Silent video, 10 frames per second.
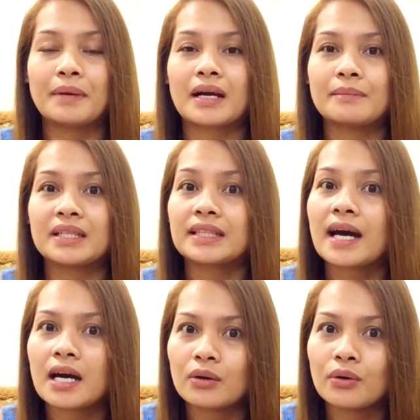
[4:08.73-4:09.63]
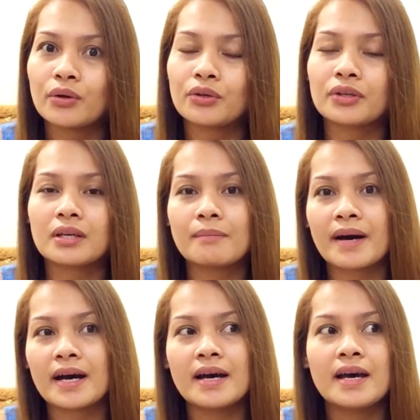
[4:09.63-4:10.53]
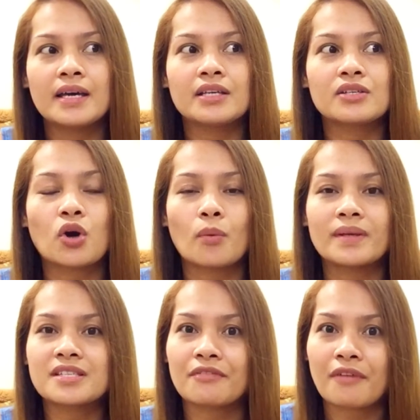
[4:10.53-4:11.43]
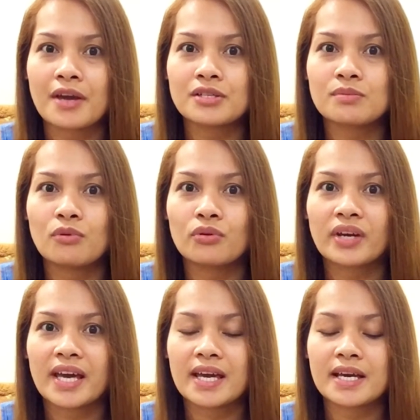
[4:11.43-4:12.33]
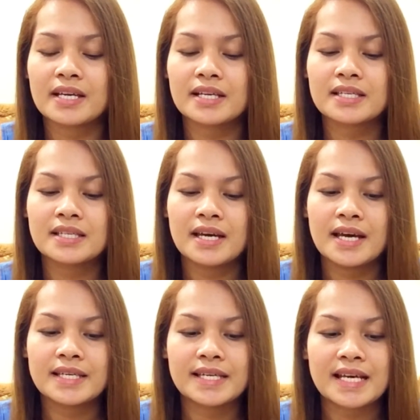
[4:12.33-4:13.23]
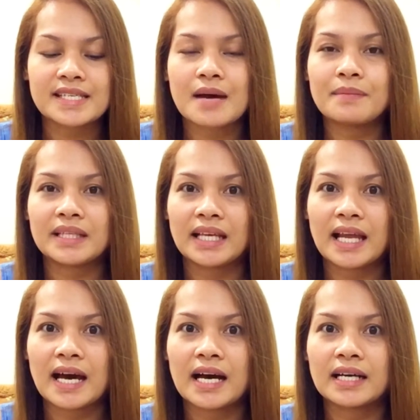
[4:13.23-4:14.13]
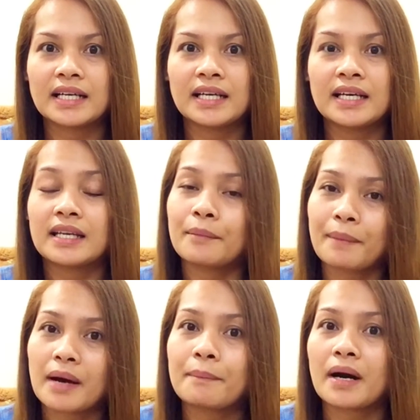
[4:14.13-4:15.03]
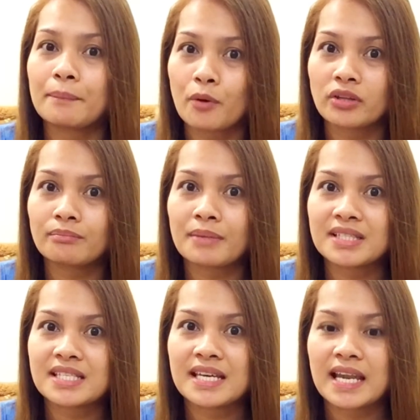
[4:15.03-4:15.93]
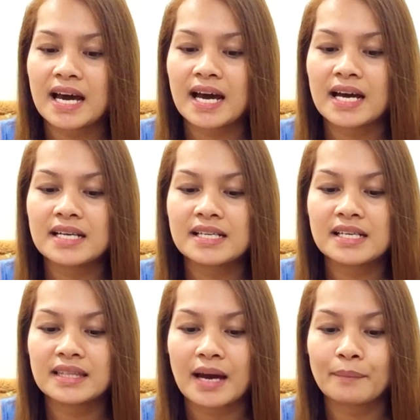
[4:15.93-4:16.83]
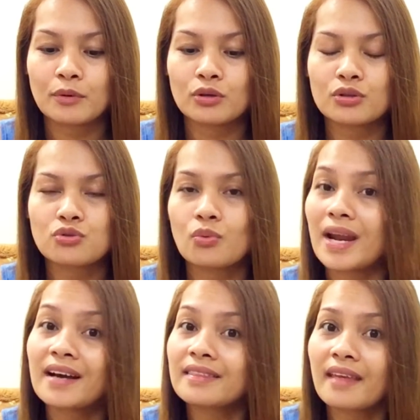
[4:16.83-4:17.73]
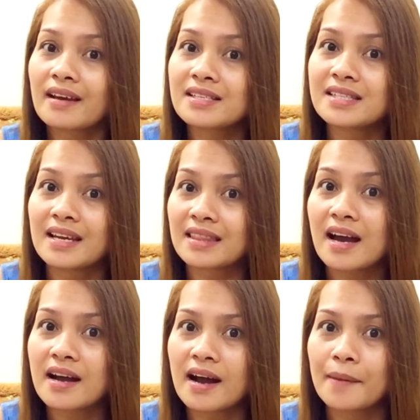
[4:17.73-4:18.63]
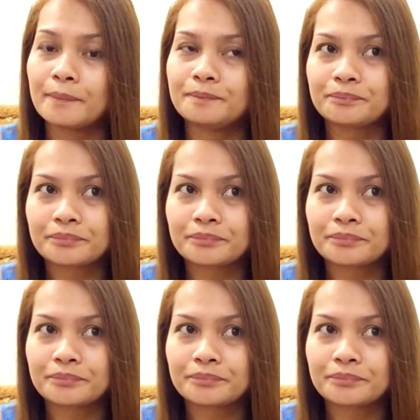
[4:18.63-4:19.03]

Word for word: Maraming tao, yung iba, comment sa Facebook is sinasabi nilang nagpapa-appointment sila, tapos walang text na natanggap.